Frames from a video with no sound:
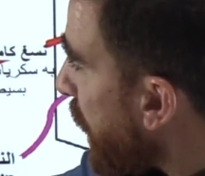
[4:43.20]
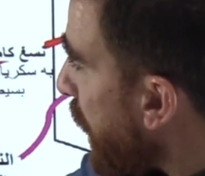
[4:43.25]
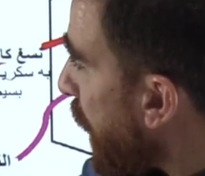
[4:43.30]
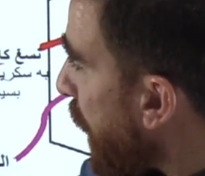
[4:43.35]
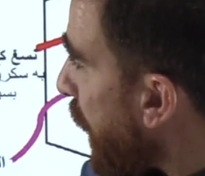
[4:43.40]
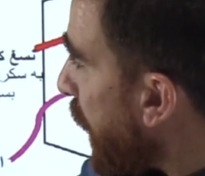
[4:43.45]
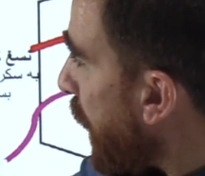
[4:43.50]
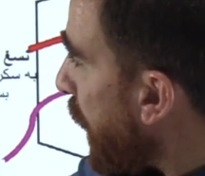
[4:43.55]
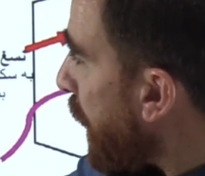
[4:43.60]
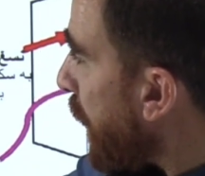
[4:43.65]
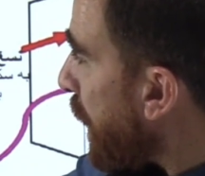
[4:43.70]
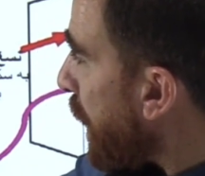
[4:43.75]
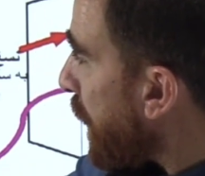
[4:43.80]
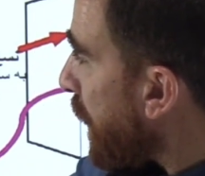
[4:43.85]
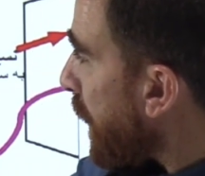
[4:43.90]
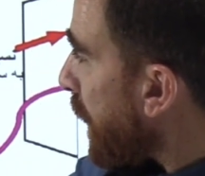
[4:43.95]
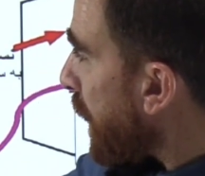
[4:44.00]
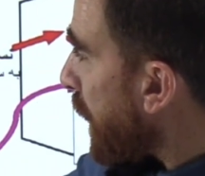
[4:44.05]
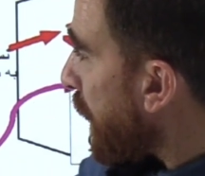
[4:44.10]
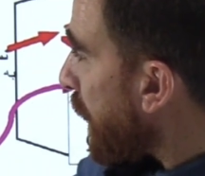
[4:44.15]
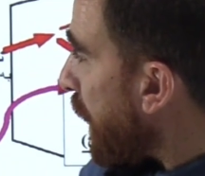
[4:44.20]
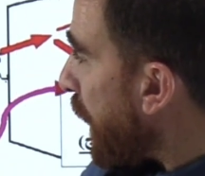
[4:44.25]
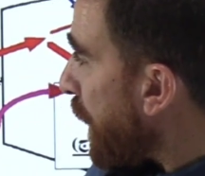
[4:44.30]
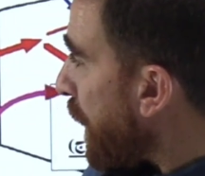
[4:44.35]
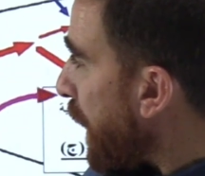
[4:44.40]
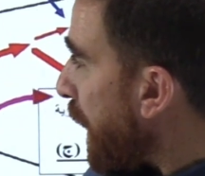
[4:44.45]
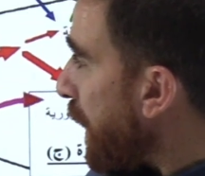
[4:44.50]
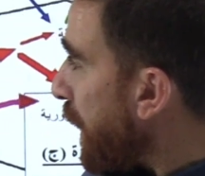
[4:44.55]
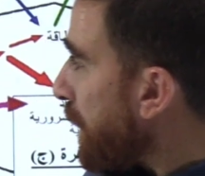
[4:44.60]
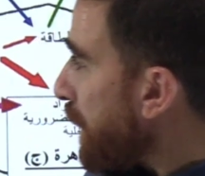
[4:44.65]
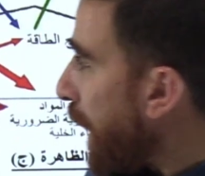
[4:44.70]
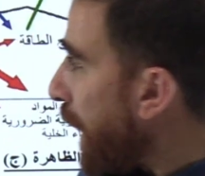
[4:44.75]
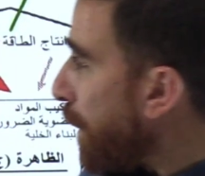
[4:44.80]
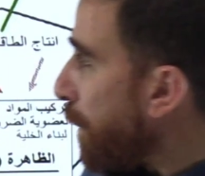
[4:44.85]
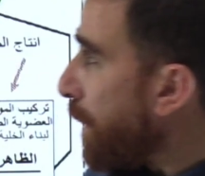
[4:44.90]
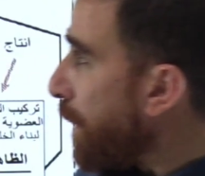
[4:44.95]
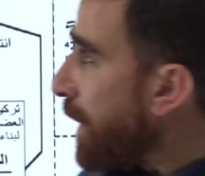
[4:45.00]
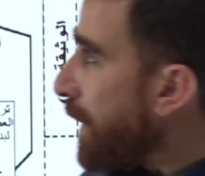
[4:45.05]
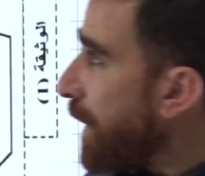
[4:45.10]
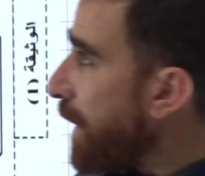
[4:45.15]
ثلاثة إذا ثلاثة
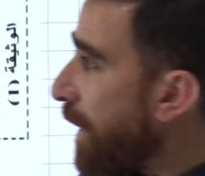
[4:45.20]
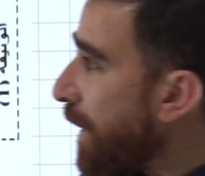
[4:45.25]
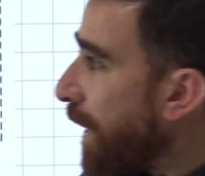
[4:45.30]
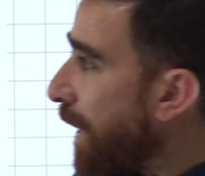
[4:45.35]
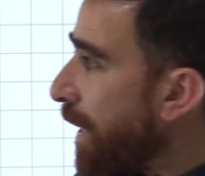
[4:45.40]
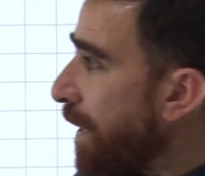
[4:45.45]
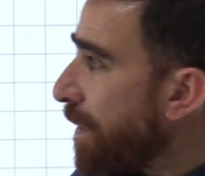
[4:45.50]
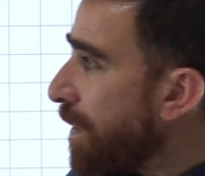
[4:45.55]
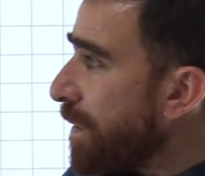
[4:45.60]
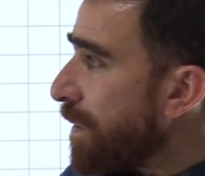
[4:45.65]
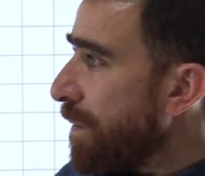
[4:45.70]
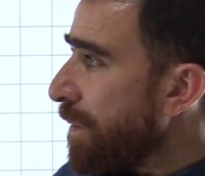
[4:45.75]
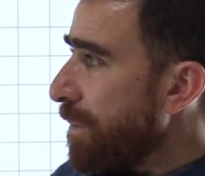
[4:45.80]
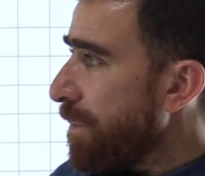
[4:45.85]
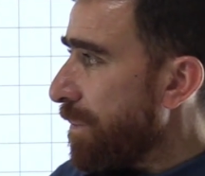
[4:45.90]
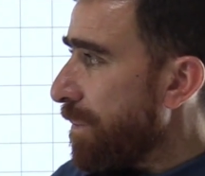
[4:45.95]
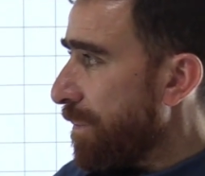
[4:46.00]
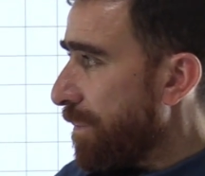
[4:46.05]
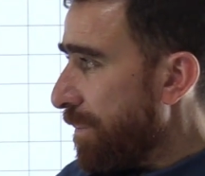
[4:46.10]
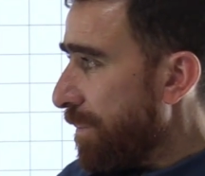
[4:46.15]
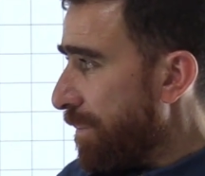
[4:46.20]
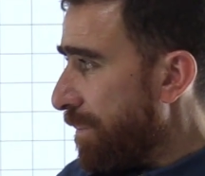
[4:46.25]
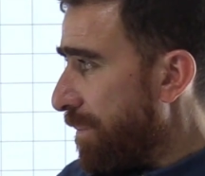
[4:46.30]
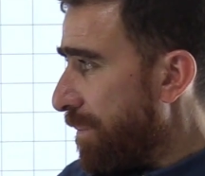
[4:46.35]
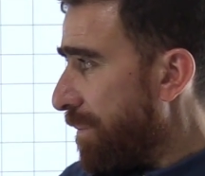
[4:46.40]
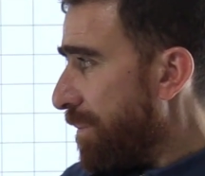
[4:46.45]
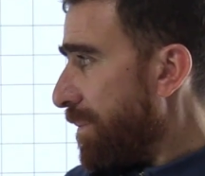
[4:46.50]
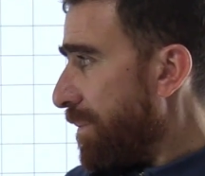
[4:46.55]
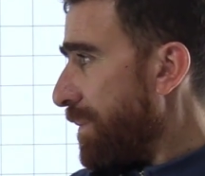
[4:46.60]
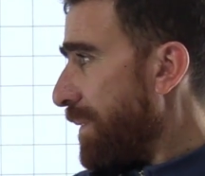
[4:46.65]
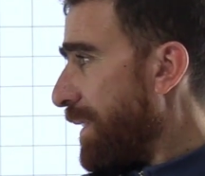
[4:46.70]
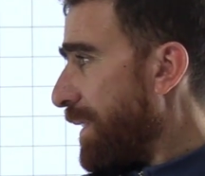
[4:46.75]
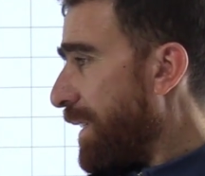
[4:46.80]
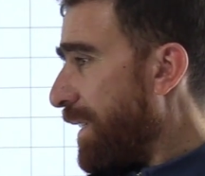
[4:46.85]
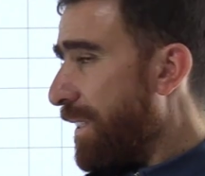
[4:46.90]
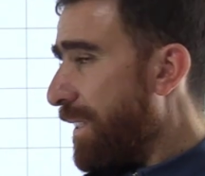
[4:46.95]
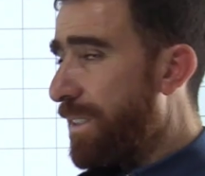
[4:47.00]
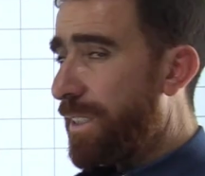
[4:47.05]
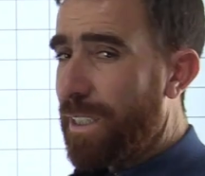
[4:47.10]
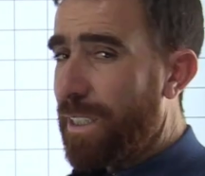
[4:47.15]
يتحول إلى
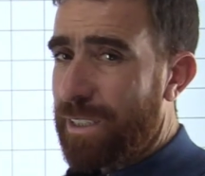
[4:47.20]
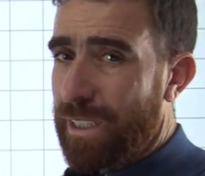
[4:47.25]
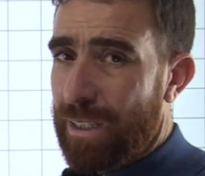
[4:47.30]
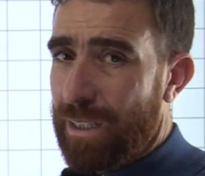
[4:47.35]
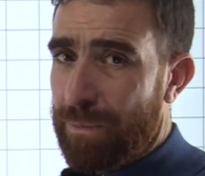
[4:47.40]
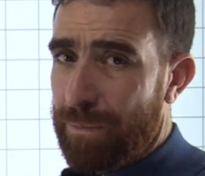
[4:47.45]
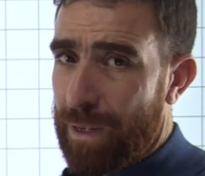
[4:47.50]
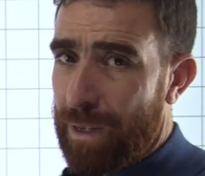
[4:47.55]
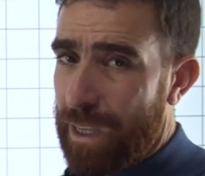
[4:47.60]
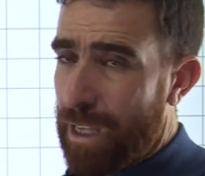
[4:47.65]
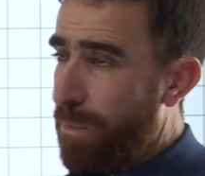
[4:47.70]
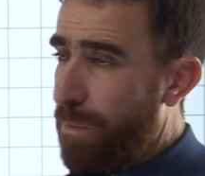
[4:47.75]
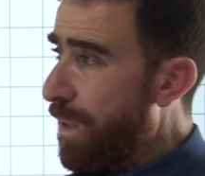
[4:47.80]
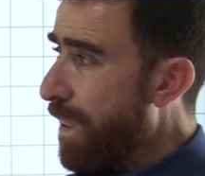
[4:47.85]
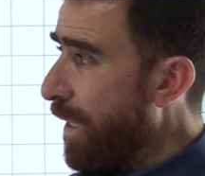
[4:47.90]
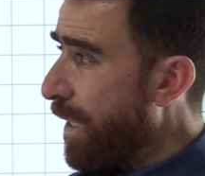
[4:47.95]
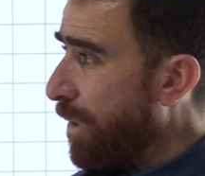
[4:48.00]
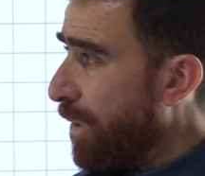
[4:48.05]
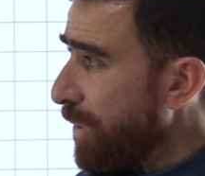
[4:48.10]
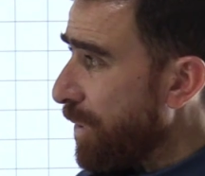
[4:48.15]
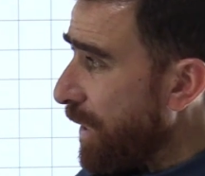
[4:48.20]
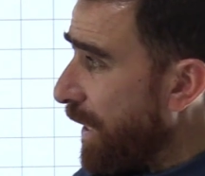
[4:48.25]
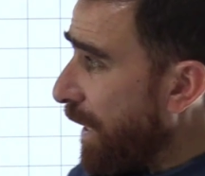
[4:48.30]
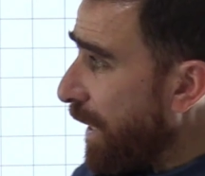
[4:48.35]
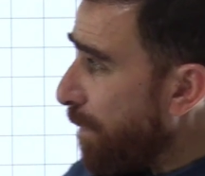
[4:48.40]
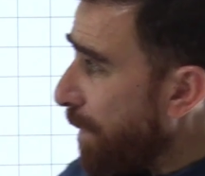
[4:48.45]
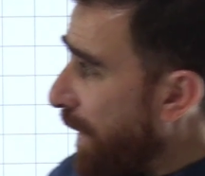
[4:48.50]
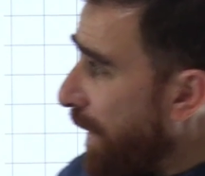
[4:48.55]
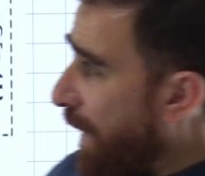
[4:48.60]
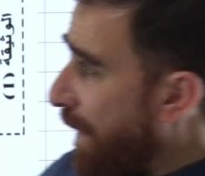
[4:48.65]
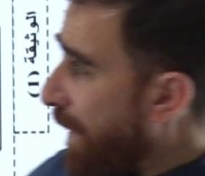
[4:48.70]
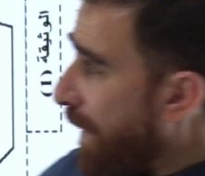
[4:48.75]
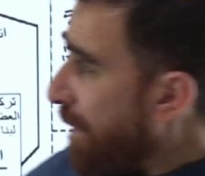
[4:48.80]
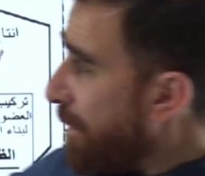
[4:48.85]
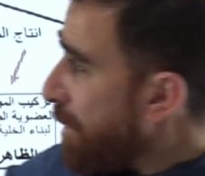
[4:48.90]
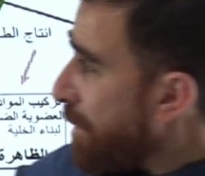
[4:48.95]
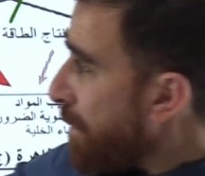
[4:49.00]
ستة ماذا يمثل العنصر رقم ثلاثة؟